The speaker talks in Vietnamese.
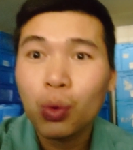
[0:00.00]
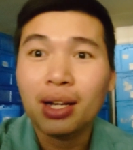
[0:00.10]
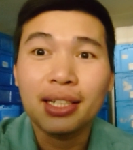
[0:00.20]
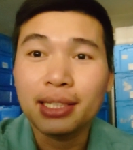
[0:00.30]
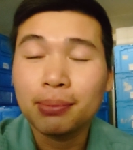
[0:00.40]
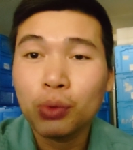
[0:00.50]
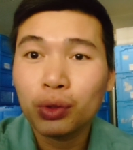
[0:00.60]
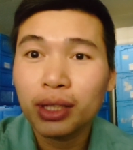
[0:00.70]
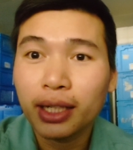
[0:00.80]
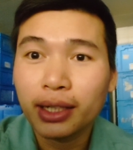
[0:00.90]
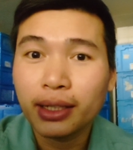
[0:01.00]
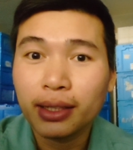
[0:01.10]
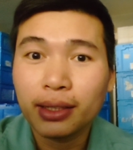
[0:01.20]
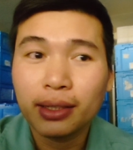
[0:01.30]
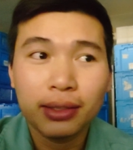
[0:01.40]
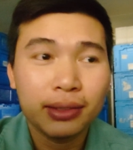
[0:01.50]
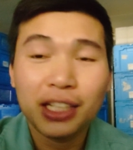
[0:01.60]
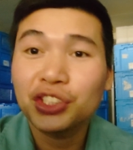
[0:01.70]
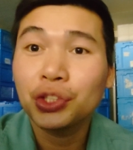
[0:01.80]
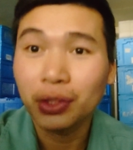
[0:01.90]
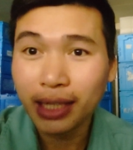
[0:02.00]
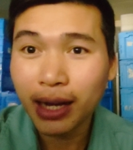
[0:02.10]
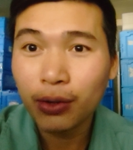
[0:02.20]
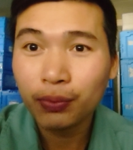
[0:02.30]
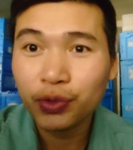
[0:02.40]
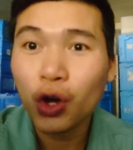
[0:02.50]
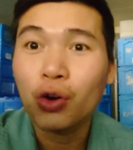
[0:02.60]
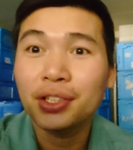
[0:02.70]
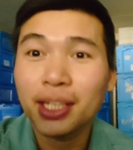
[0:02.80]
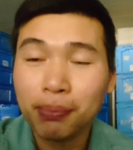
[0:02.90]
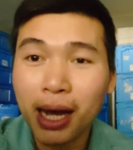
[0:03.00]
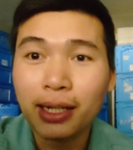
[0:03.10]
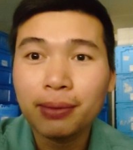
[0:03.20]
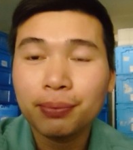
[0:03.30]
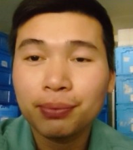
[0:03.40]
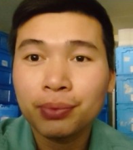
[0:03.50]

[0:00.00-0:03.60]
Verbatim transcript: quản lý một cái nhà xưởng nào nhỏ ở Nhật Bản á.